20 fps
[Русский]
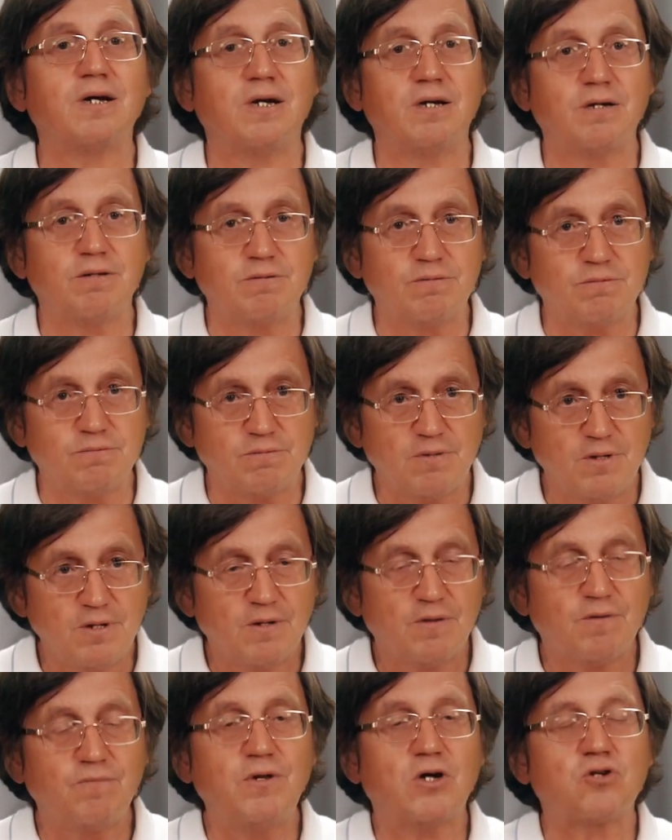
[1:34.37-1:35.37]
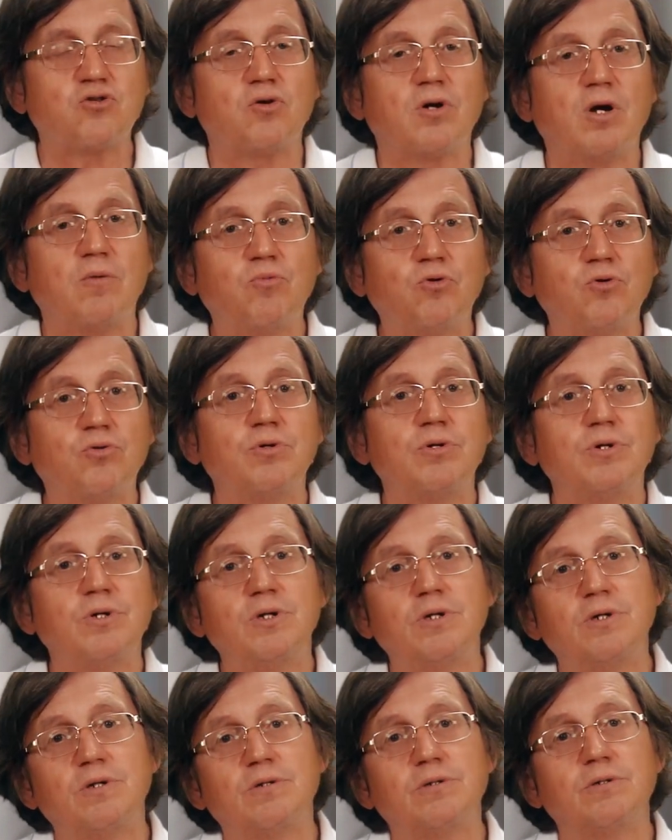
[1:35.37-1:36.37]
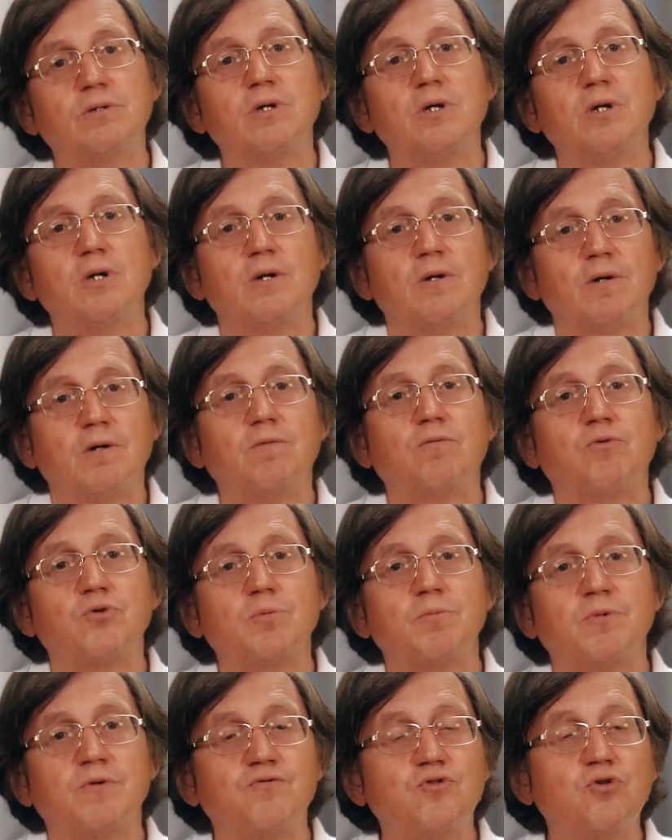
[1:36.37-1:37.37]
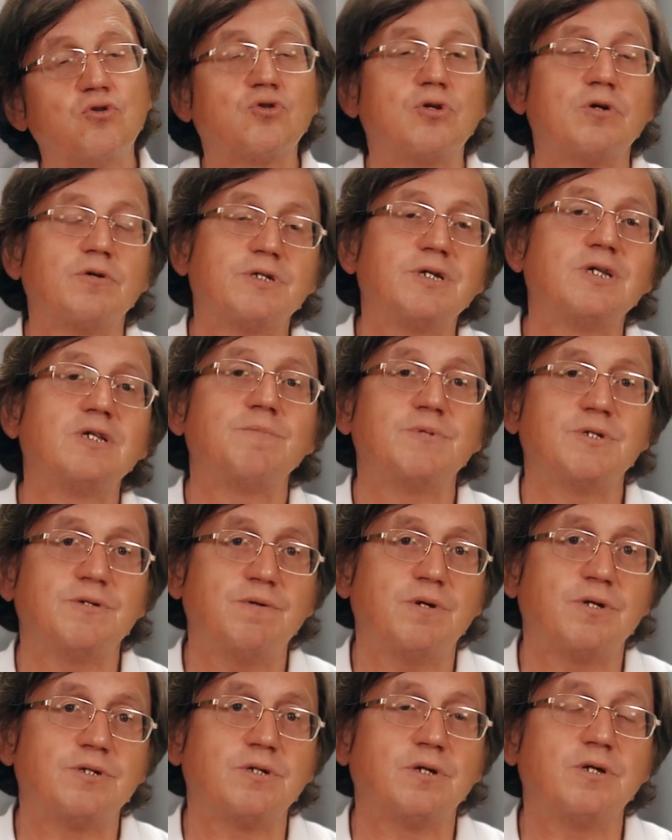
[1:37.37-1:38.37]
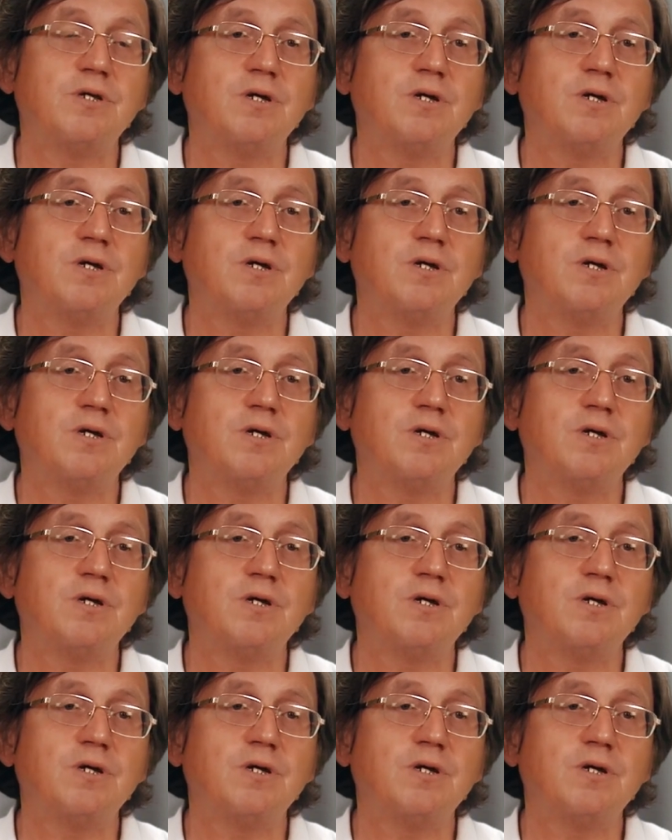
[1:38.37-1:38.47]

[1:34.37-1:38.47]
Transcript: а в нашу работу и, в общем-то, все, что с этим связано.